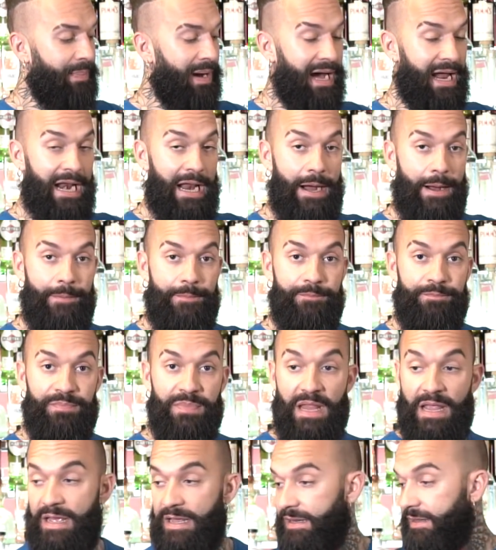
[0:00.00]
pala
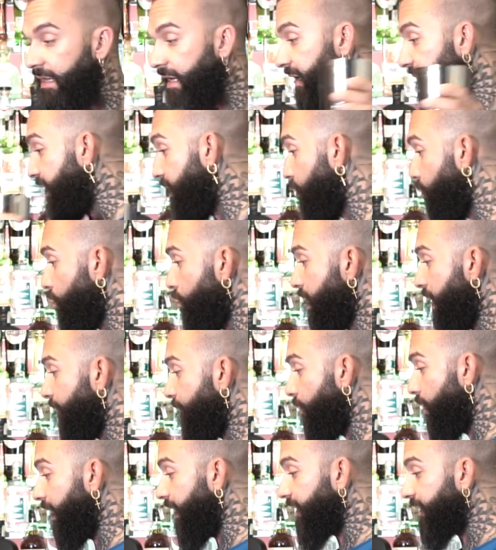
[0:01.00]
daré una
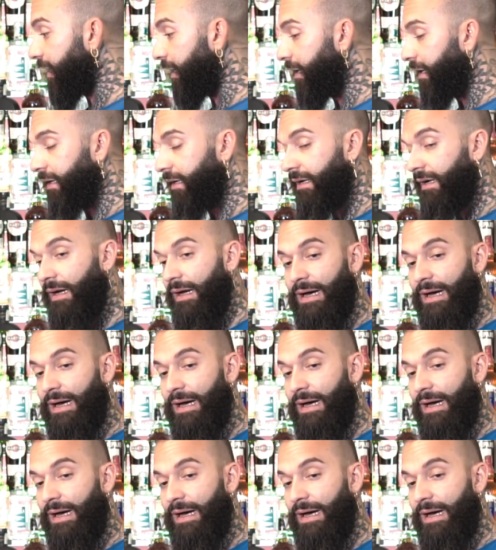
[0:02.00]
vuelta,